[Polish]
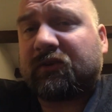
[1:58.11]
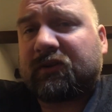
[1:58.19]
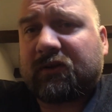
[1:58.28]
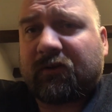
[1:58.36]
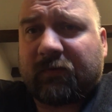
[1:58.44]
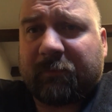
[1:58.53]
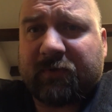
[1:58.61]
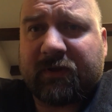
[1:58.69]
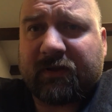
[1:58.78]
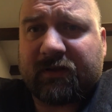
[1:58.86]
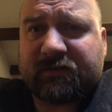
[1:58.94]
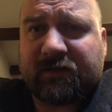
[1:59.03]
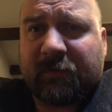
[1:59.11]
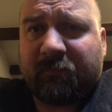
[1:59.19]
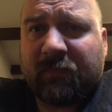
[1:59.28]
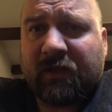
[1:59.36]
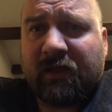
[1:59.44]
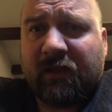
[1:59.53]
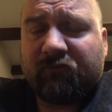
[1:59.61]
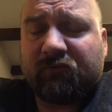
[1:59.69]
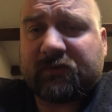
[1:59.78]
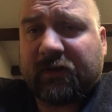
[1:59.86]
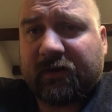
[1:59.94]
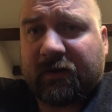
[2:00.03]
tylko w aplikacji
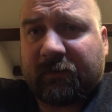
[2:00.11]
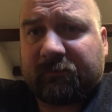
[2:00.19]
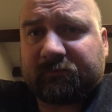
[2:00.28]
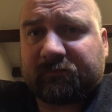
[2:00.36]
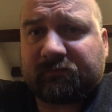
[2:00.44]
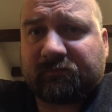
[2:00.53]
Juicera,